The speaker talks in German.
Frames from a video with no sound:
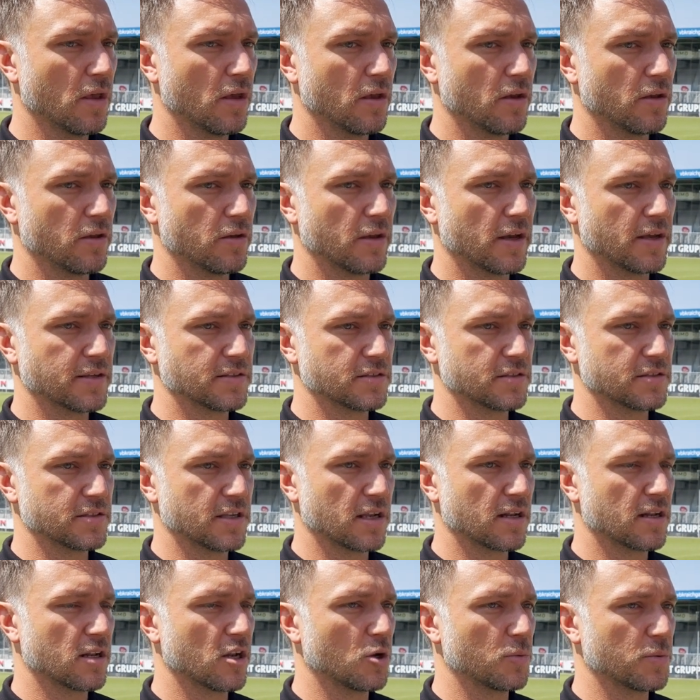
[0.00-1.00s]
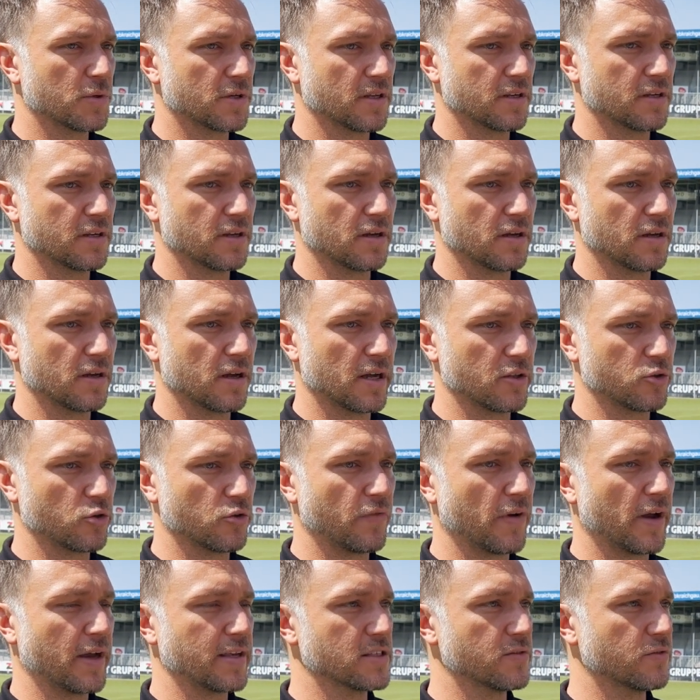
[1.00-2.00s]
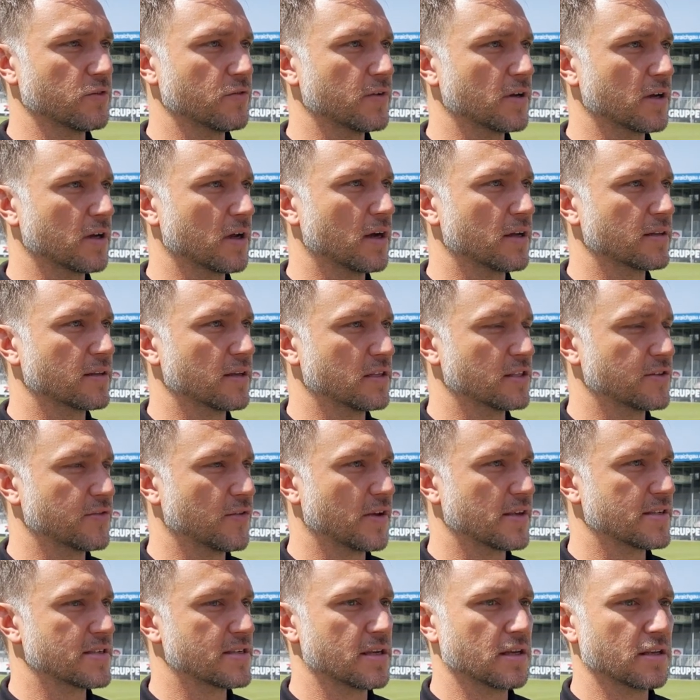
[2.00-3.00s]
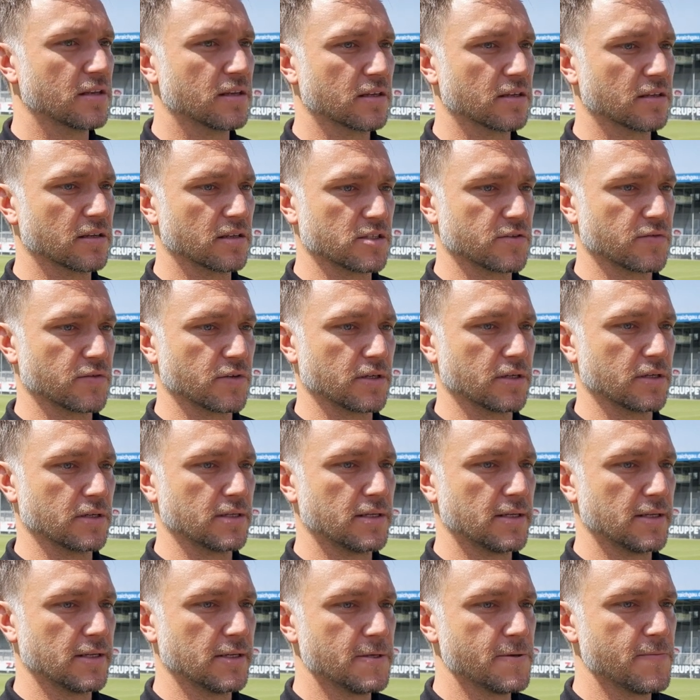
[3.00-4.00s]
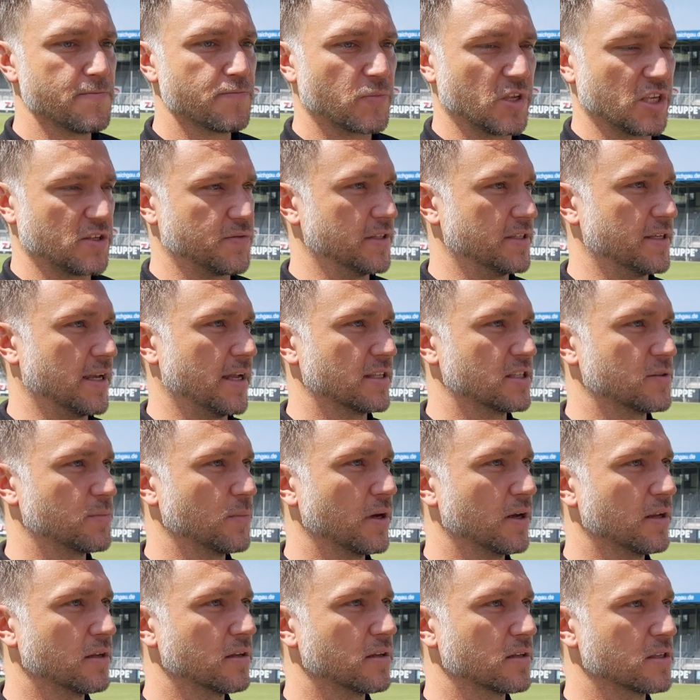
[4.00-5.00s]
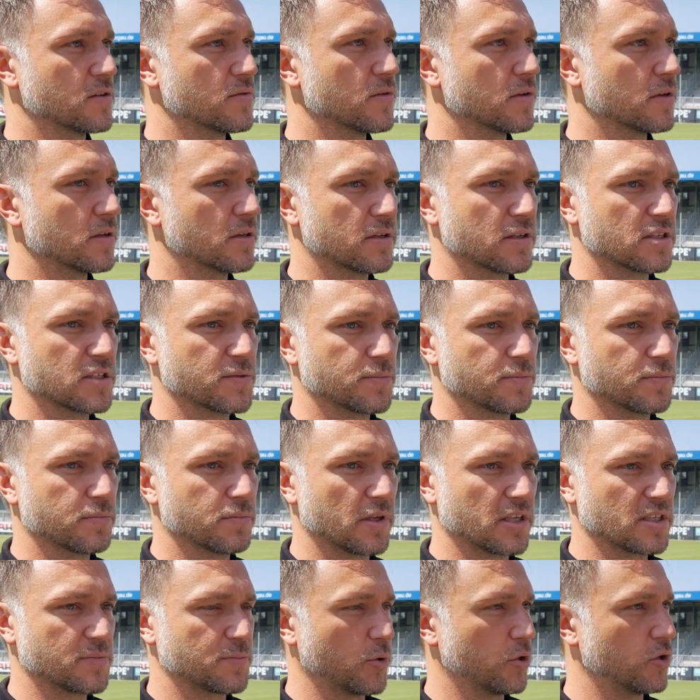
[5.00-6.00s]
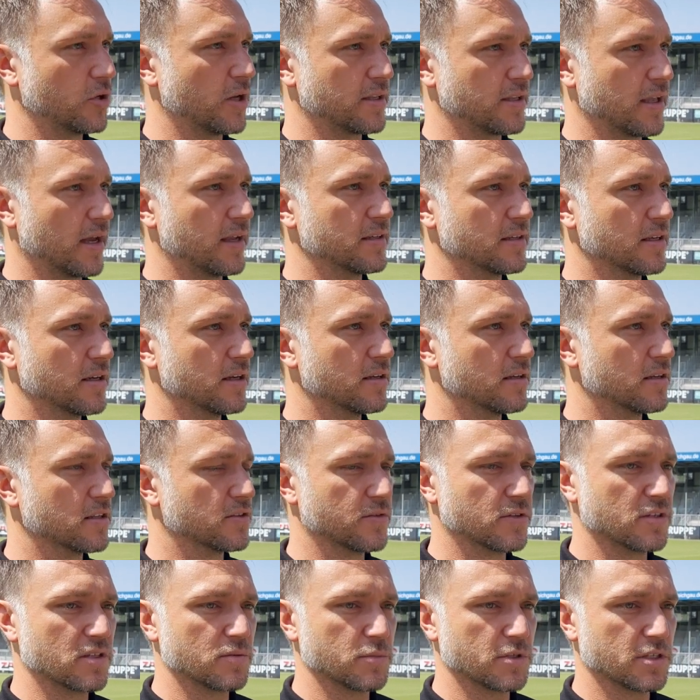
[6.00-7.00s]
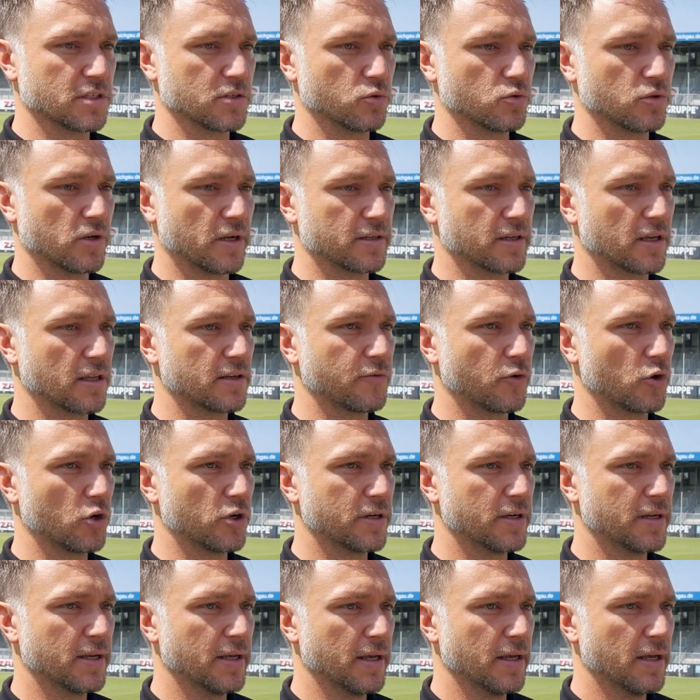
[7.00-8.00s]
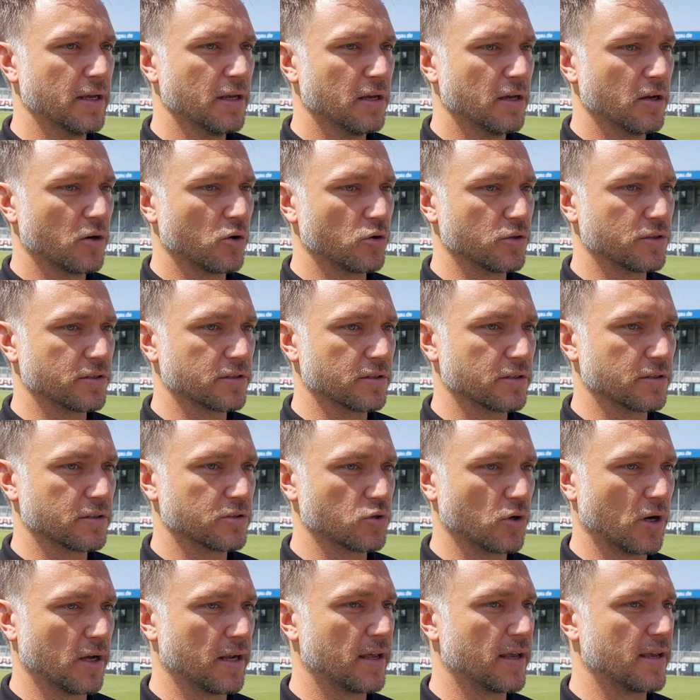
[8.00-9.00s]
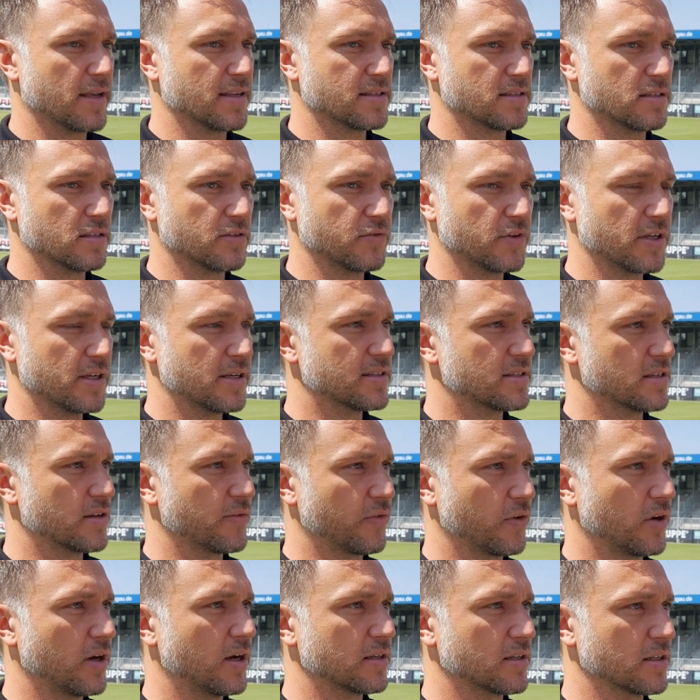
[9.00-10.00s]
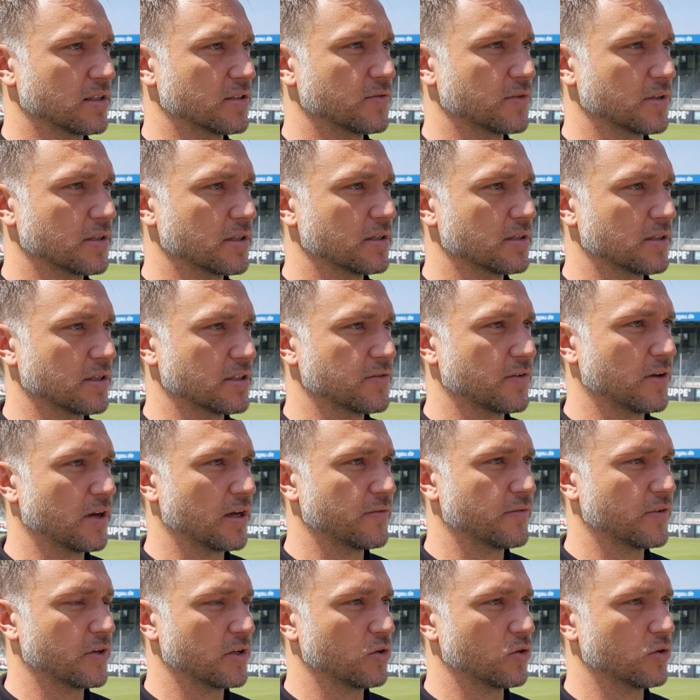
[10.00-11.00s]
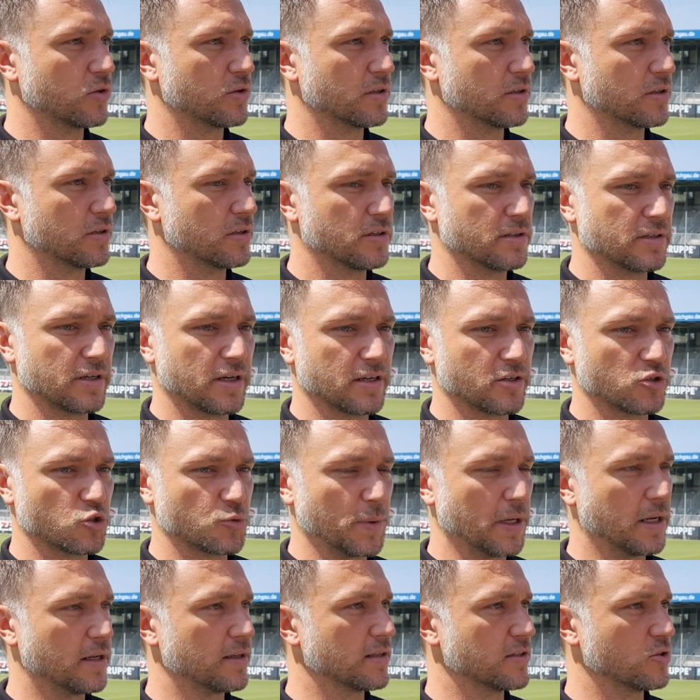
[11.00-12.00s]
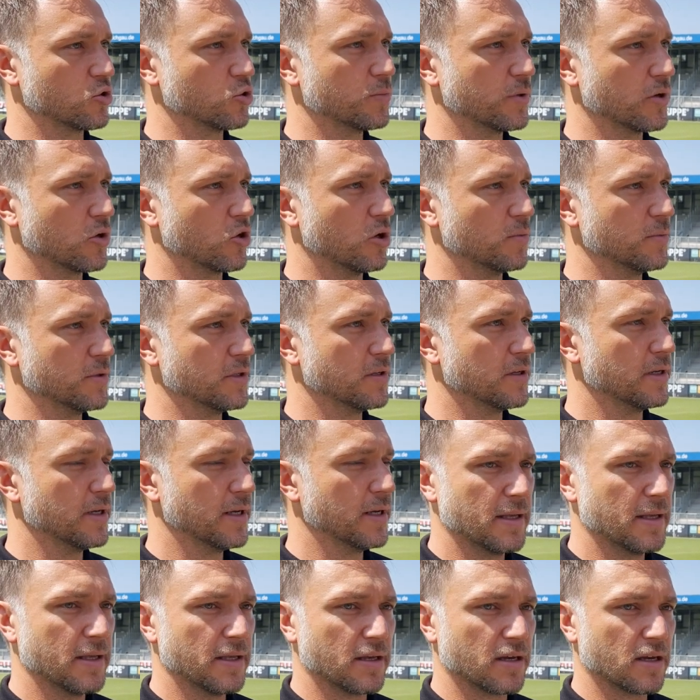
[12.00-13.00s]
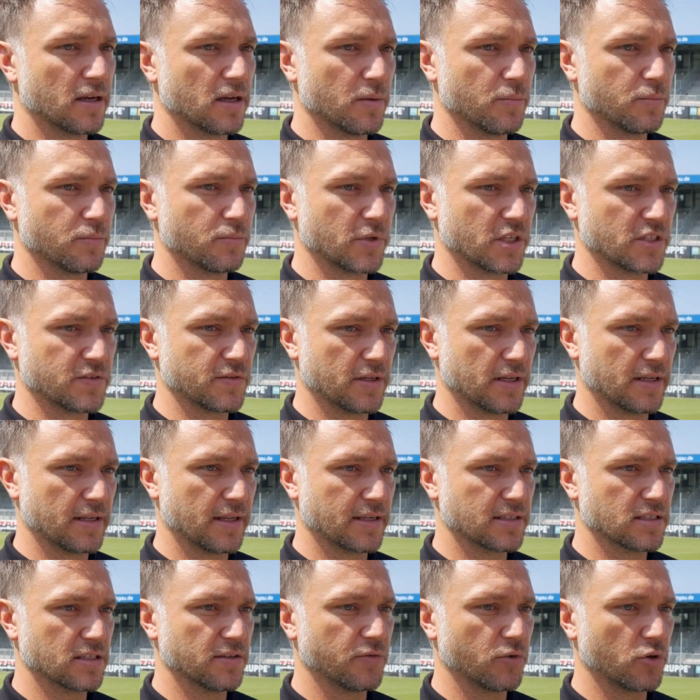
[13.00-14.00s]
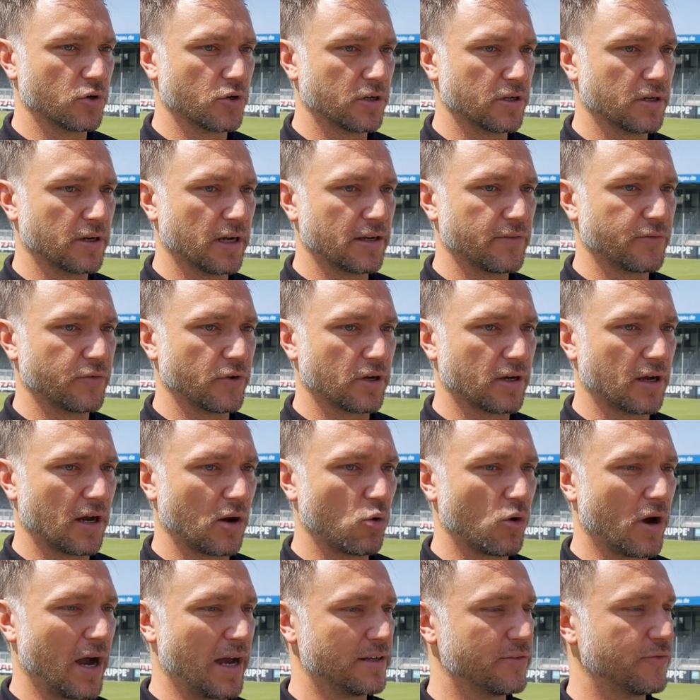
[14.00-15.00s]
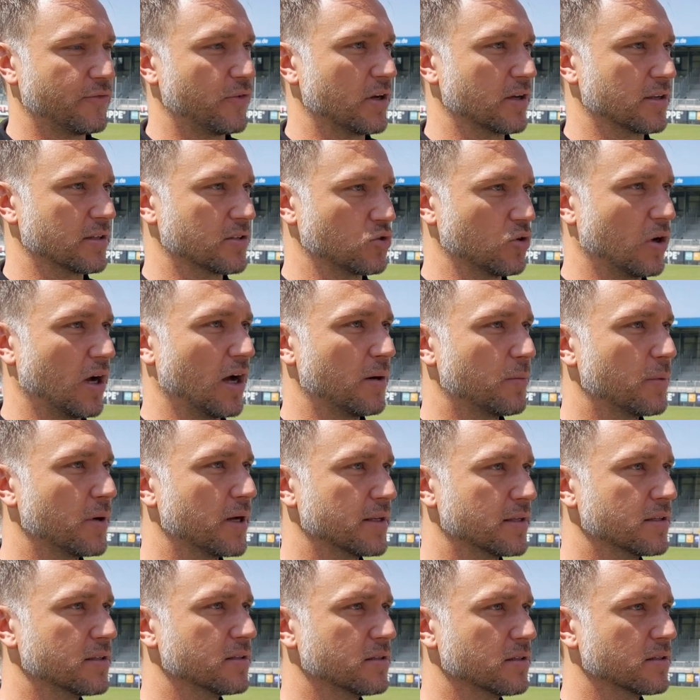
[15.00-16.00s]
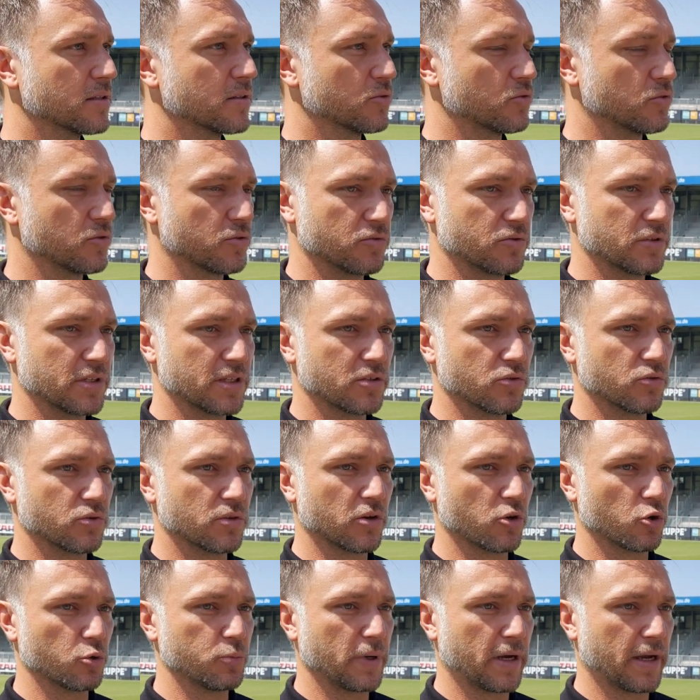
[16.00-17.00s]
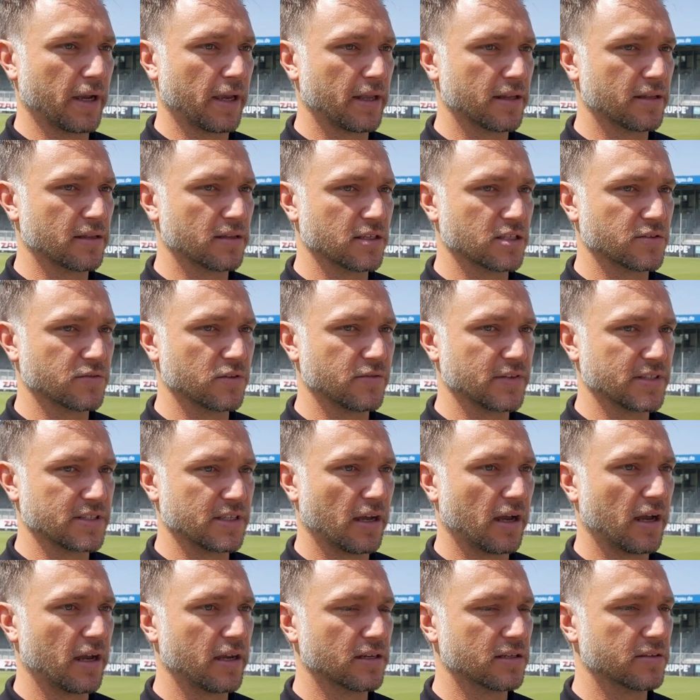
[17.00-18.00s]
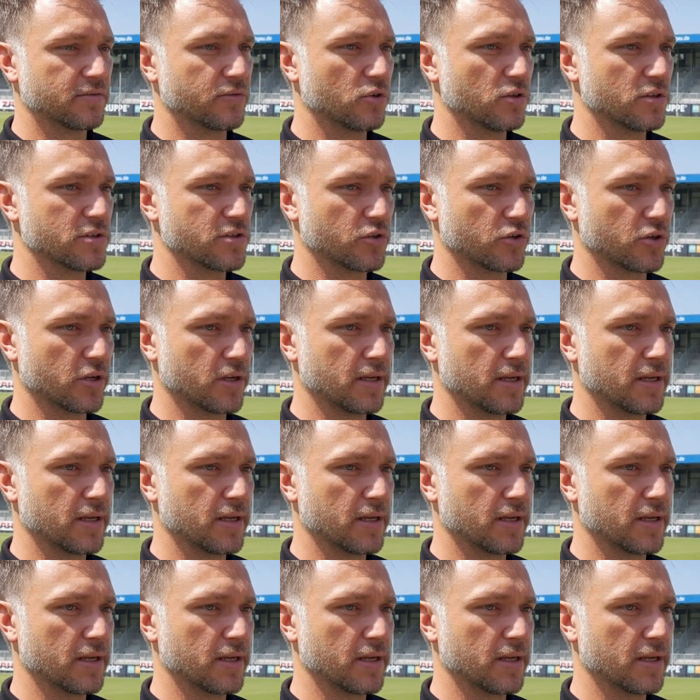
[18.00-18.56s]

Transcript: Ja, Sie sehen, glaube ich, an der Art und Weise, wie wir gerade Transfers tätigen, dass wir, dass wir es ernst meinen, dass wir das, das Projekt angehen, dass wir die Mission angehen wollen. Und äh, zuallererst sind wir jetzt gefragt, dass wir, dass wir einfach noch äh, ja, Spiele dazu bekommen, ähm, dass wir dann nächste Woche einfach auch anfangen zu arbeiten und, und, nicht nur darüber reden, dass wir was erreichen wollen, sondern